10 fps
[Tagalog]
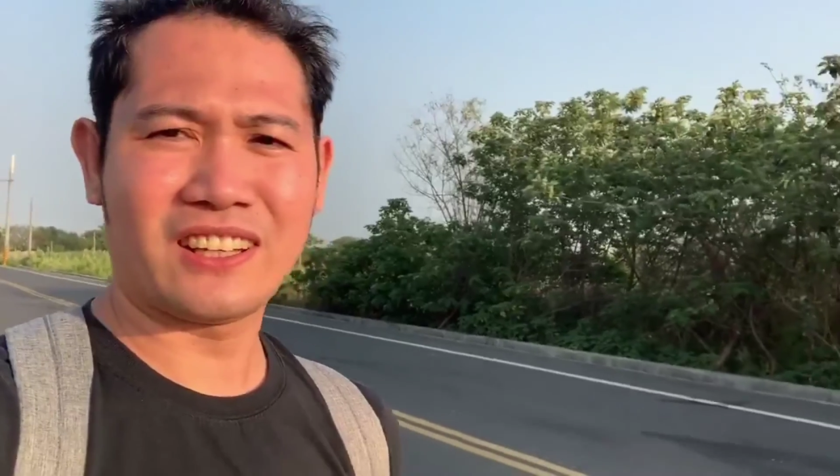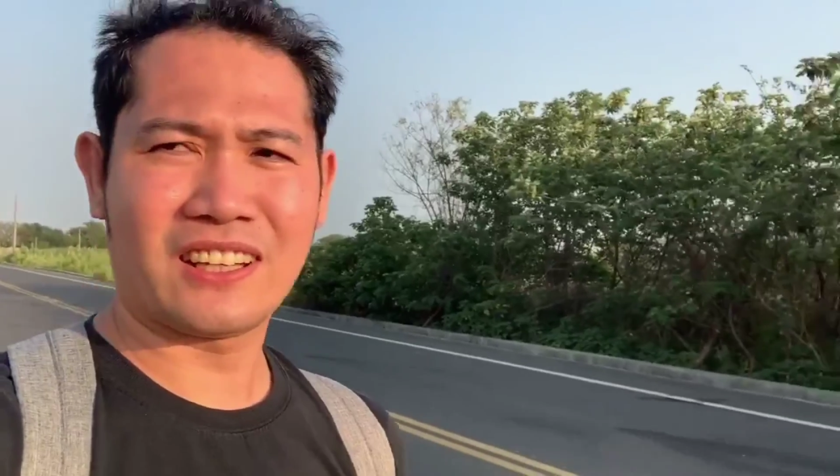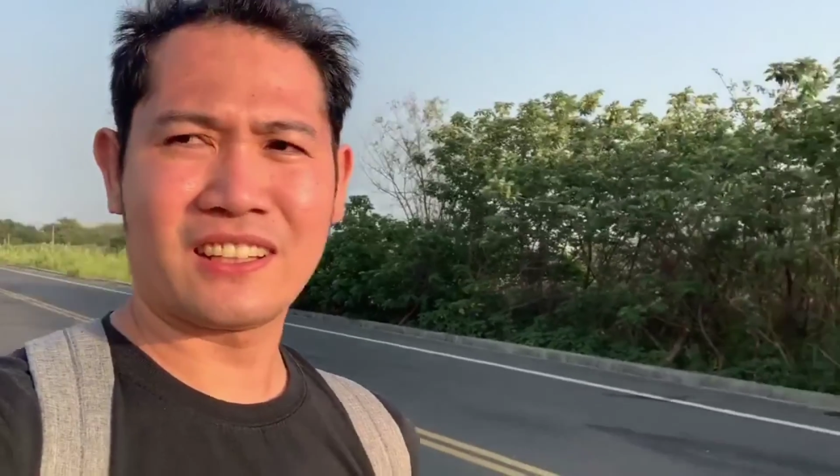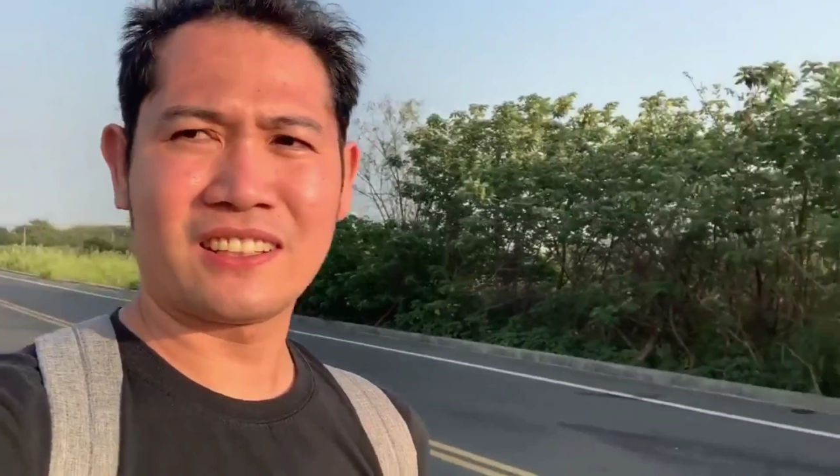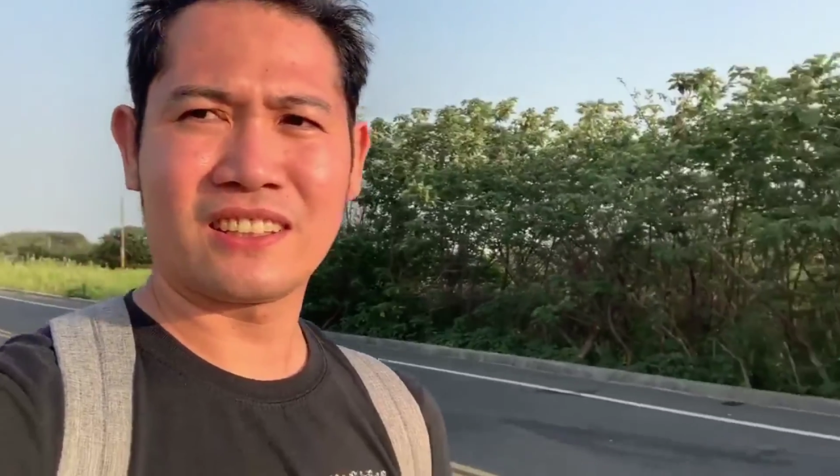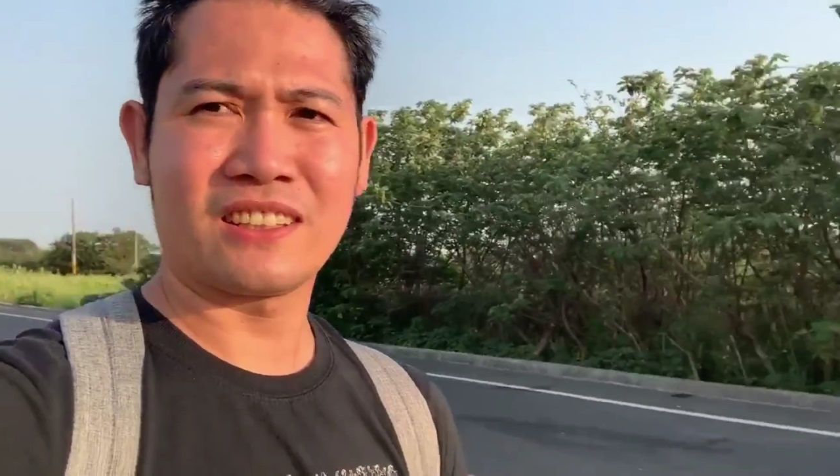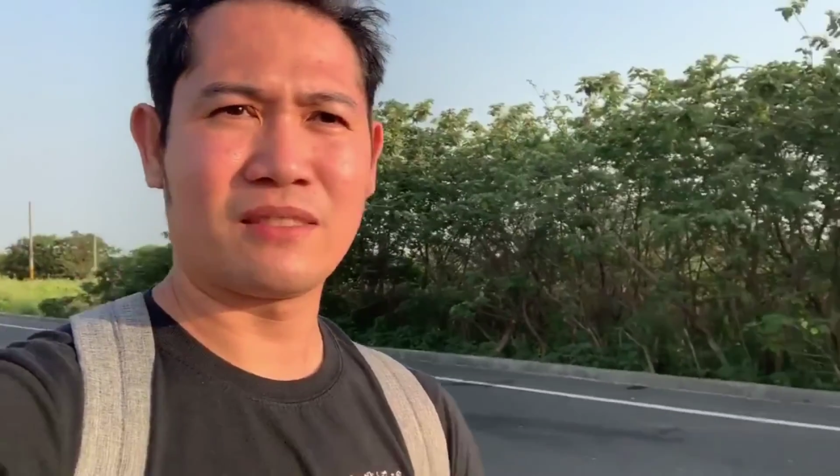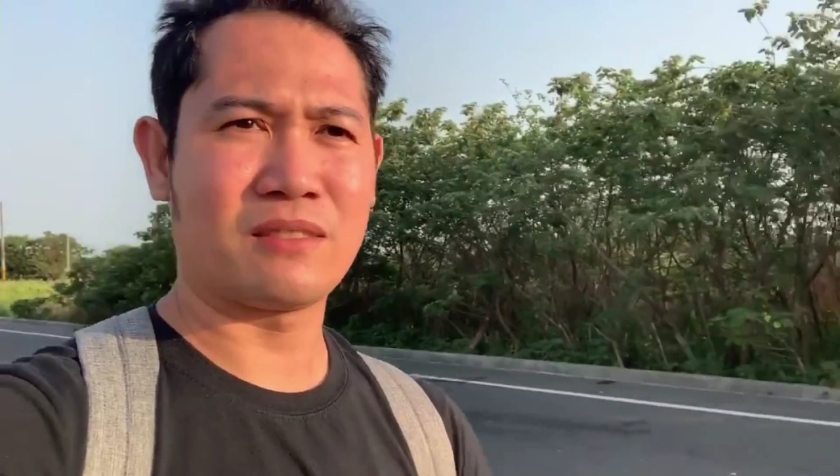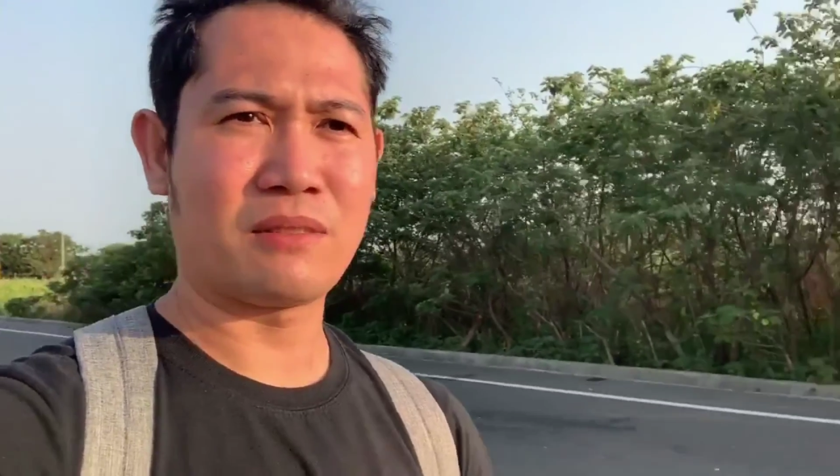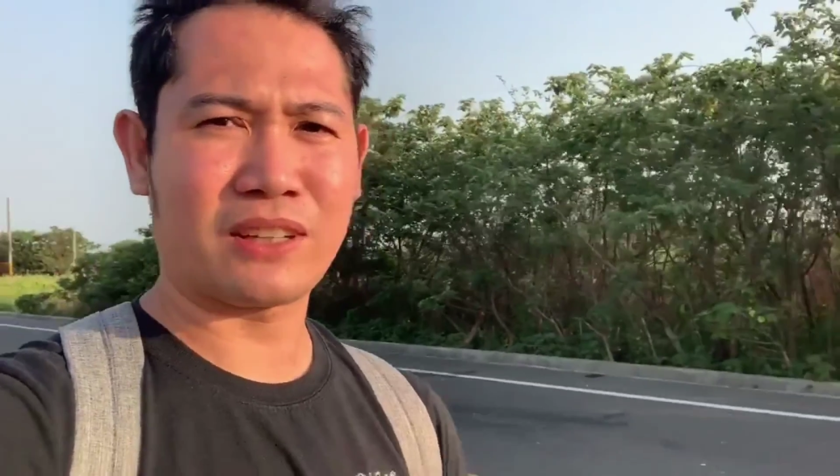na
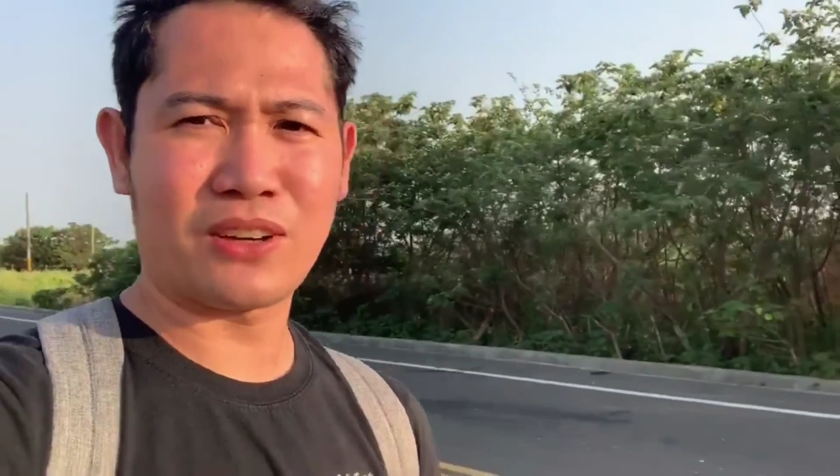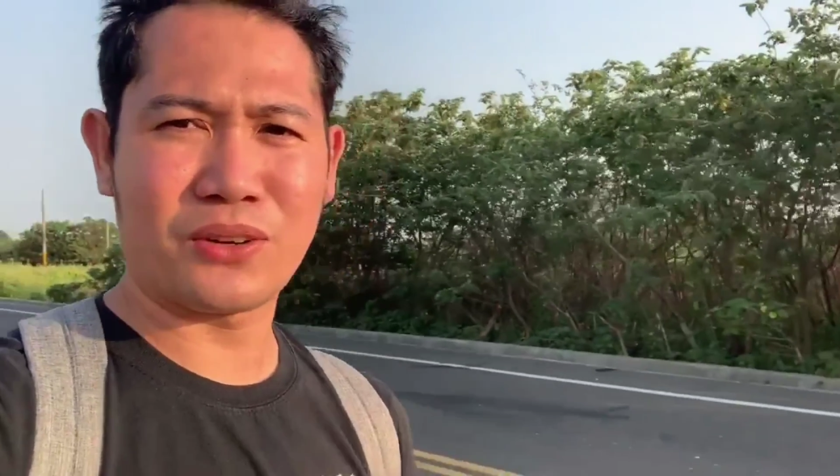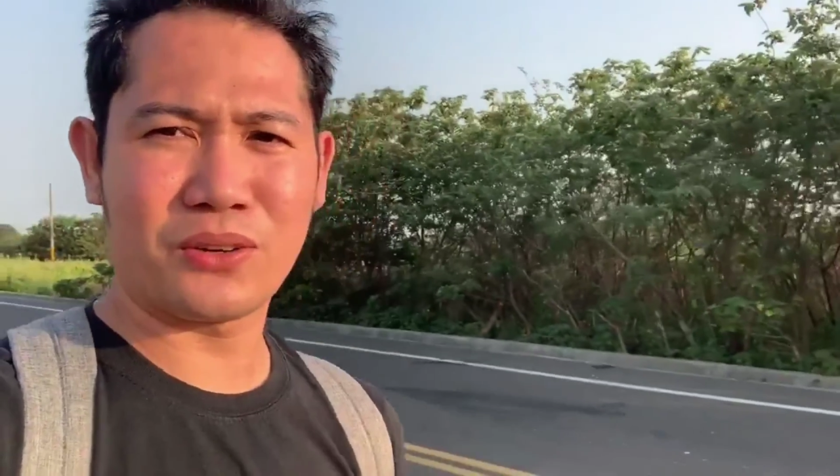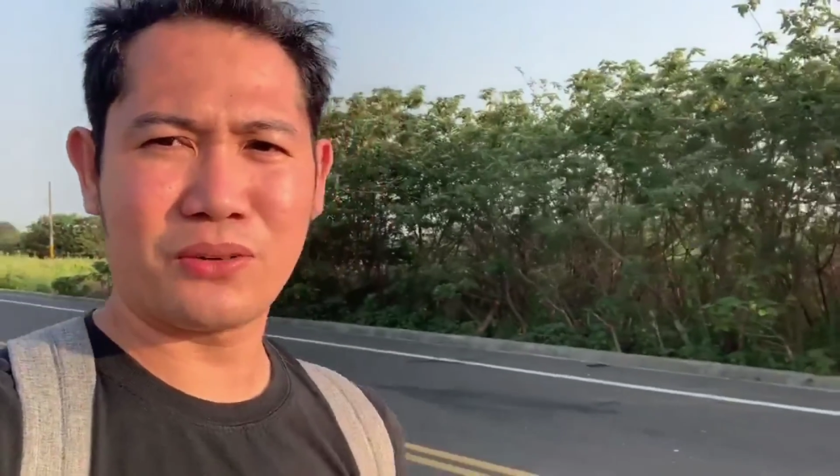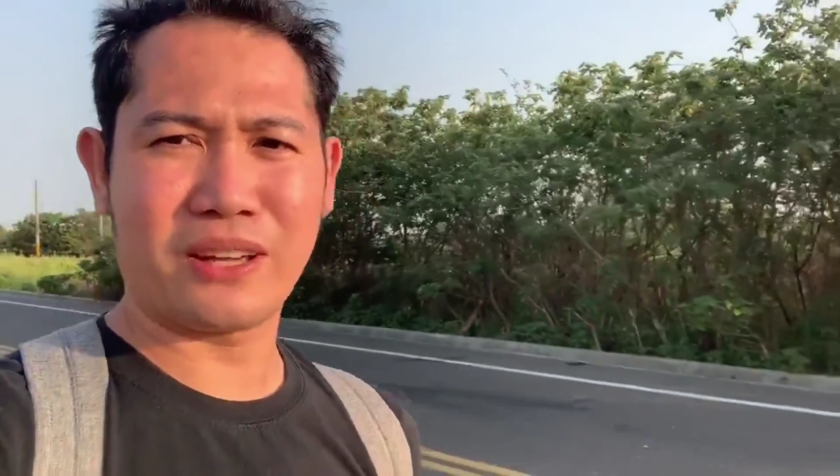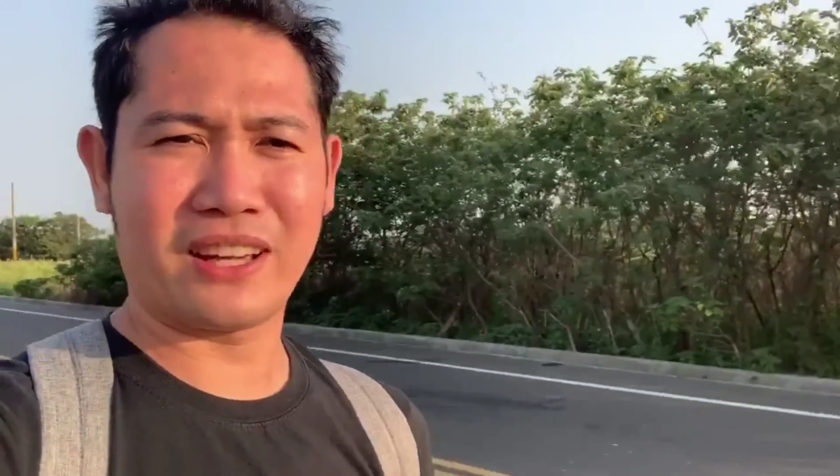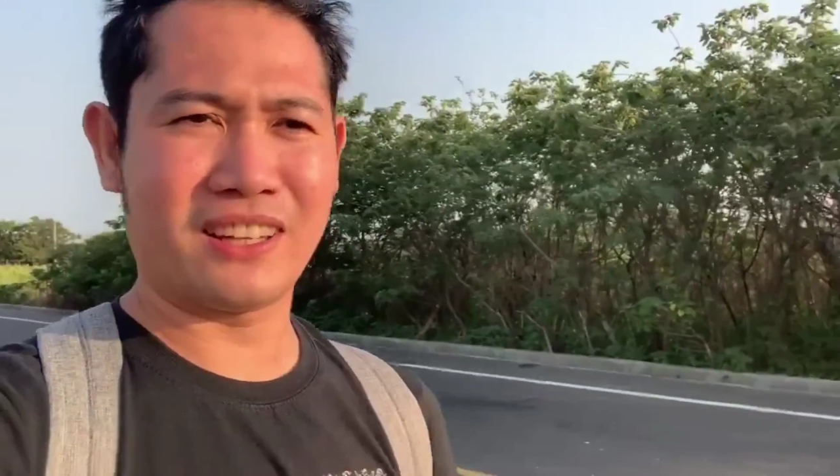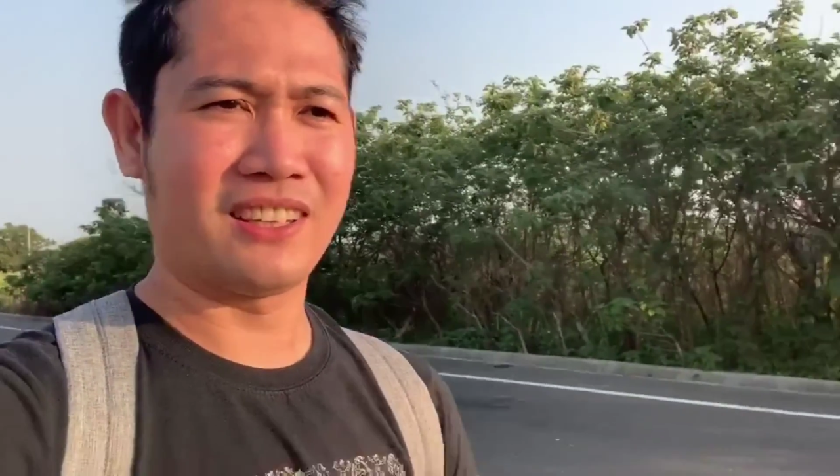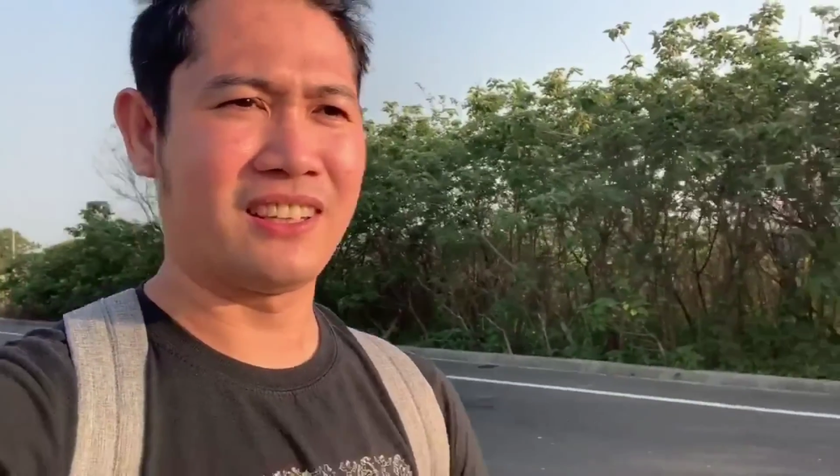pagka-uwi